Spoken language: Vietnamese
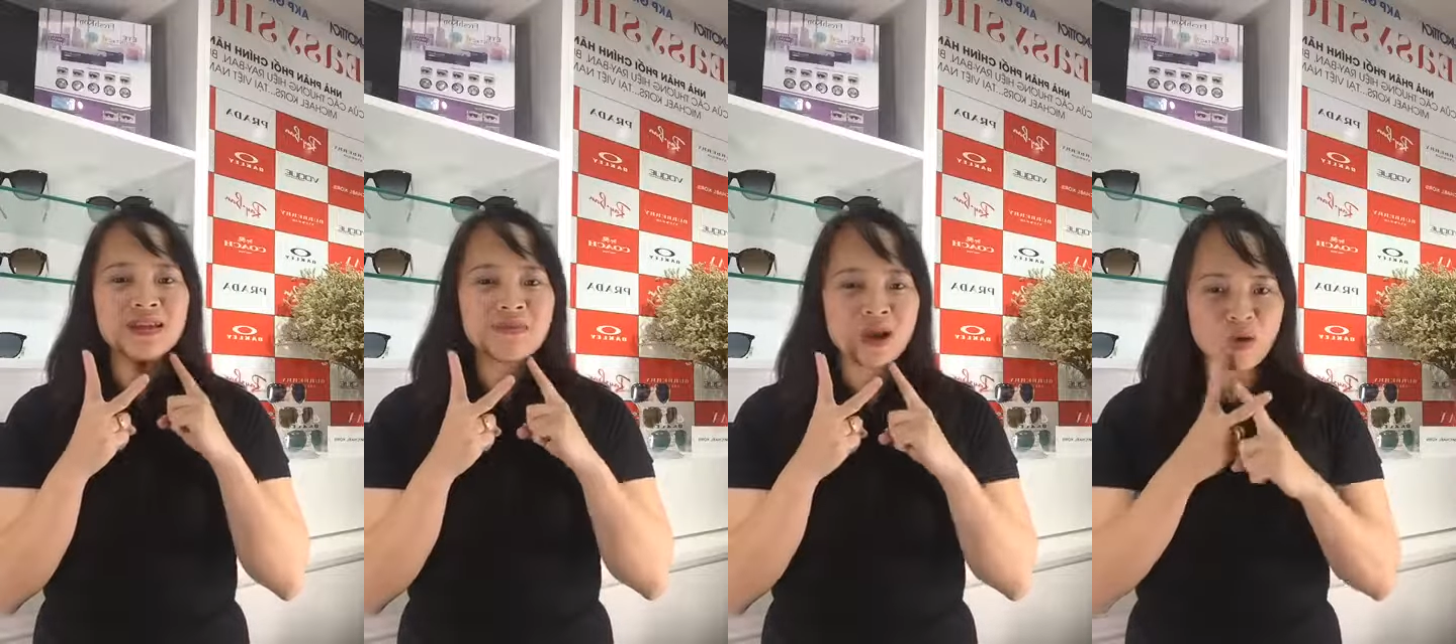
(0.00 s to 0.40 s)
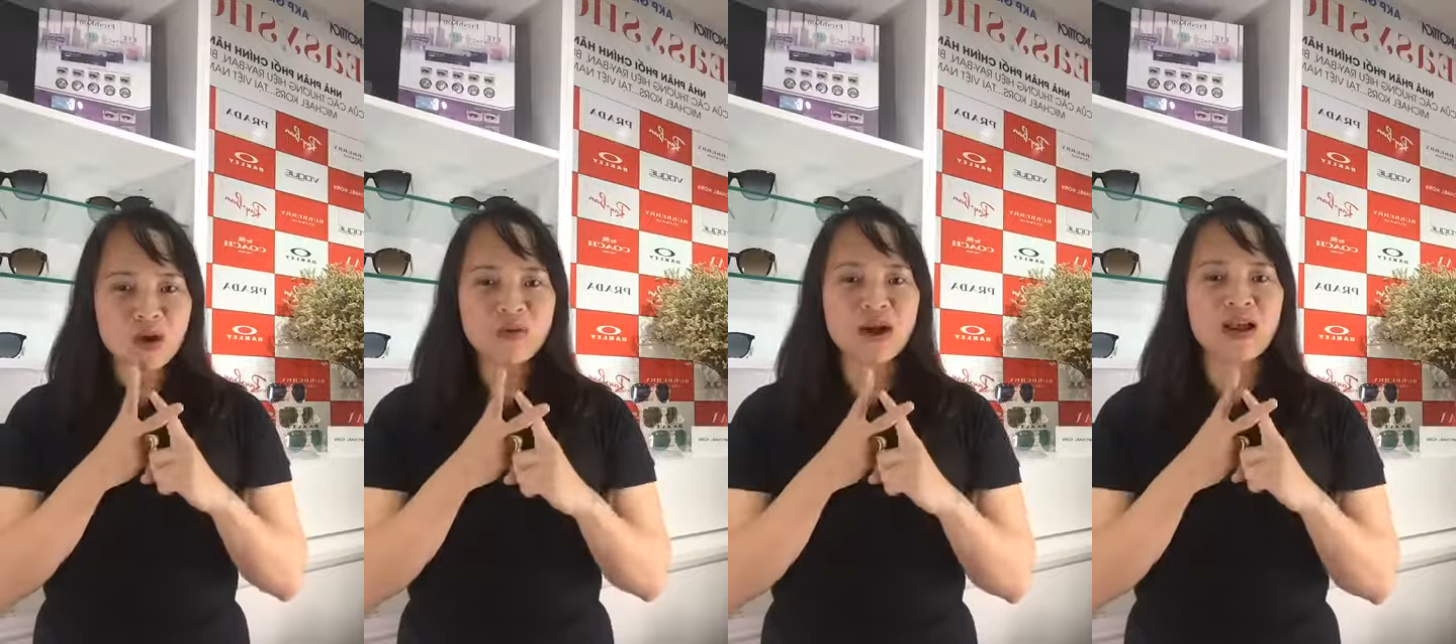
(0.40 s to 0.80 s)
tiền mặt
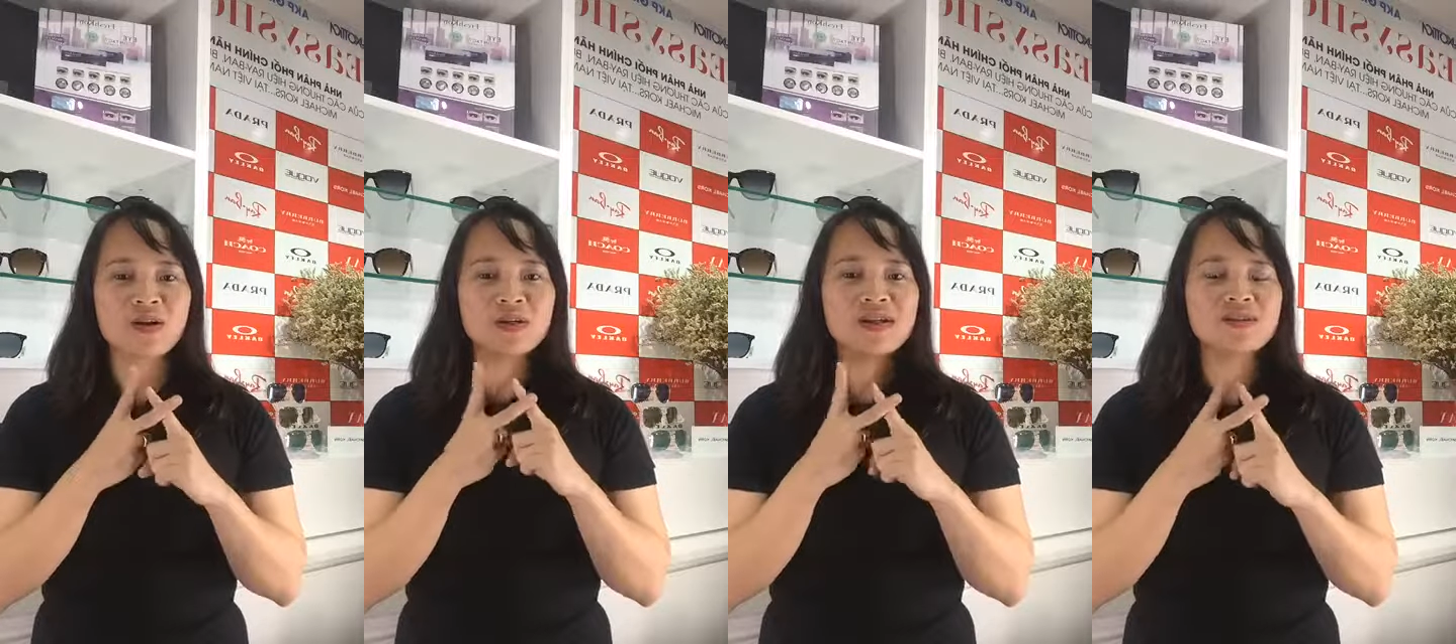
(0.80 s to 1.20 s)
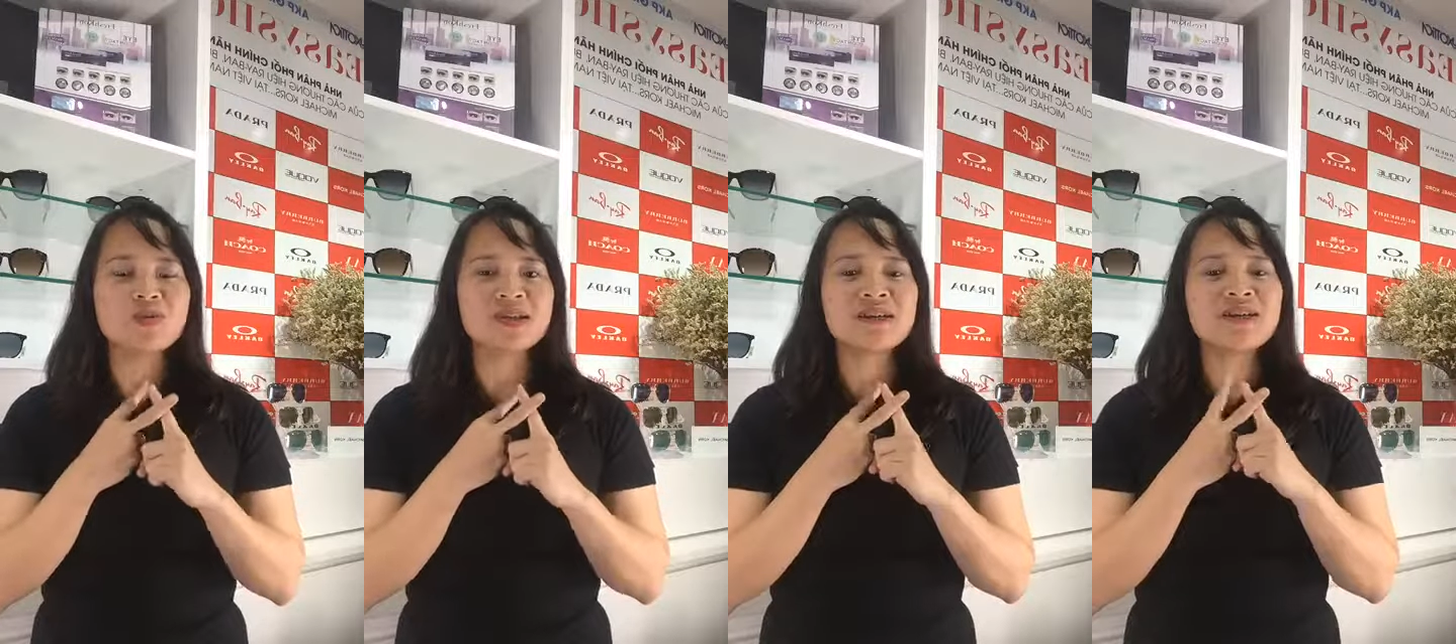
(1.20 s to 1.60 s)
luôn hoặc là có thể
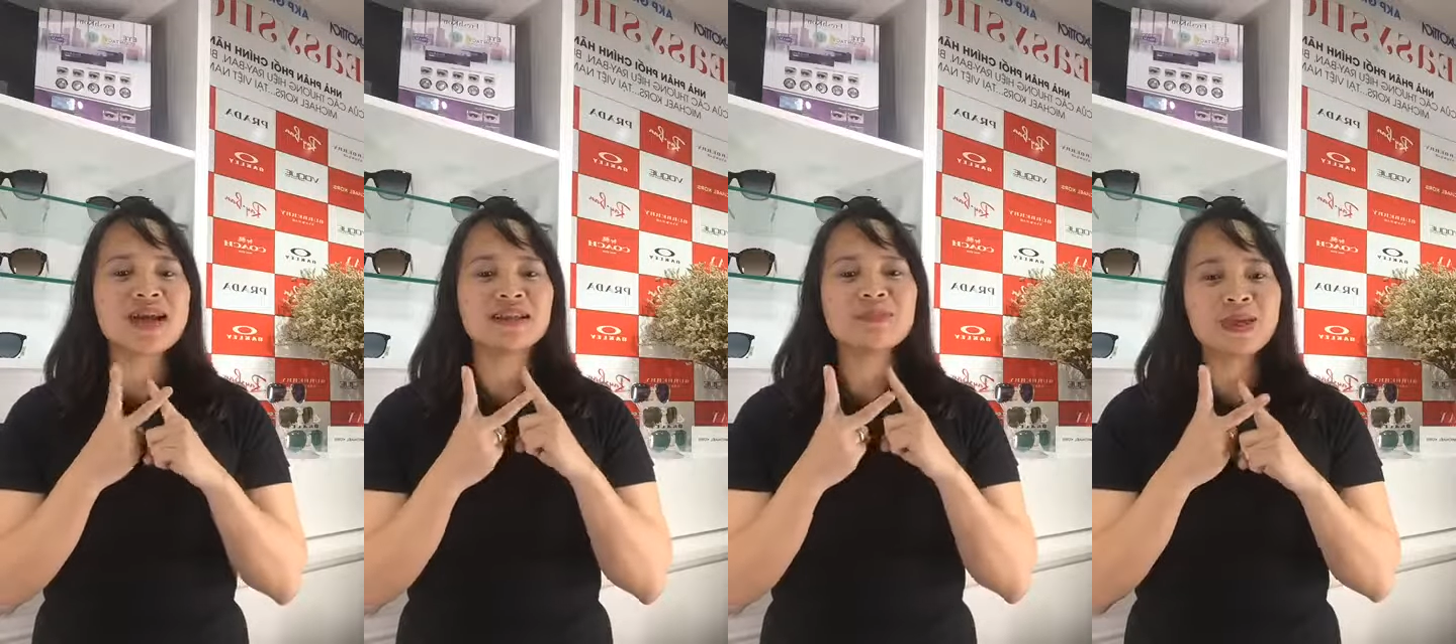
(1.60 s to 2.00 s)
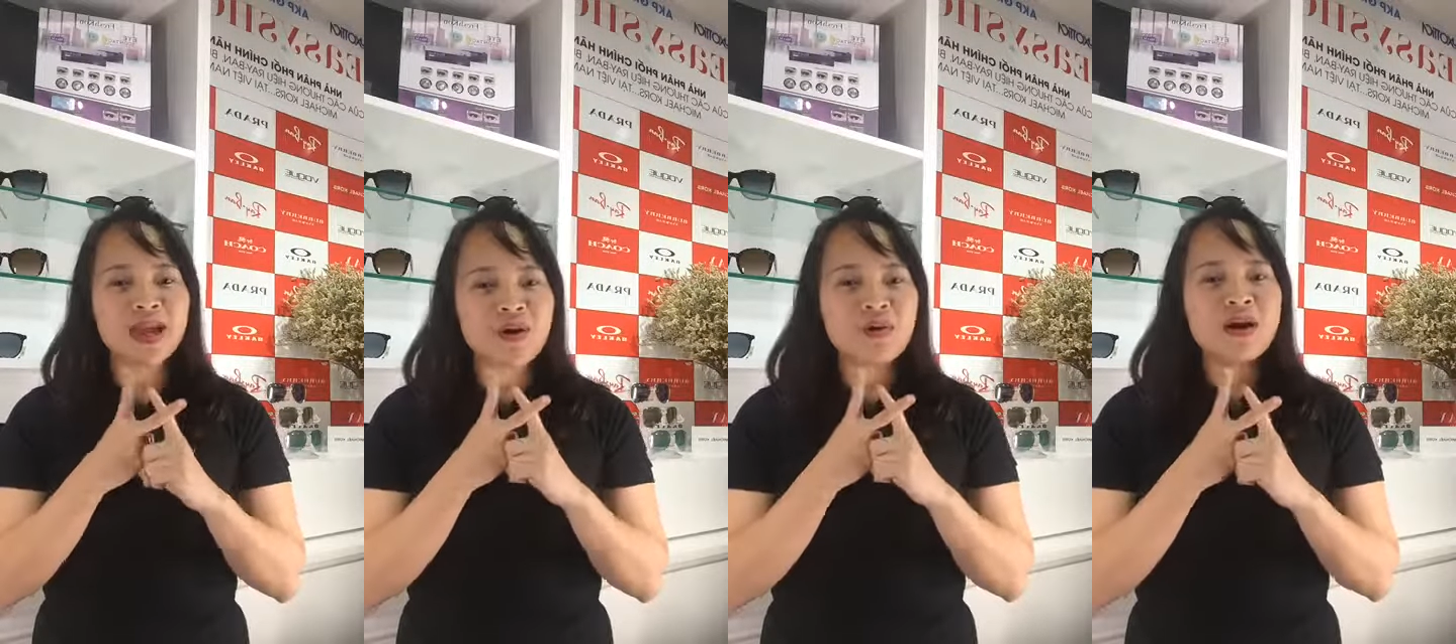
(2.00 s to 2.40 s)
dồn sang đơn hàng tiếp theo.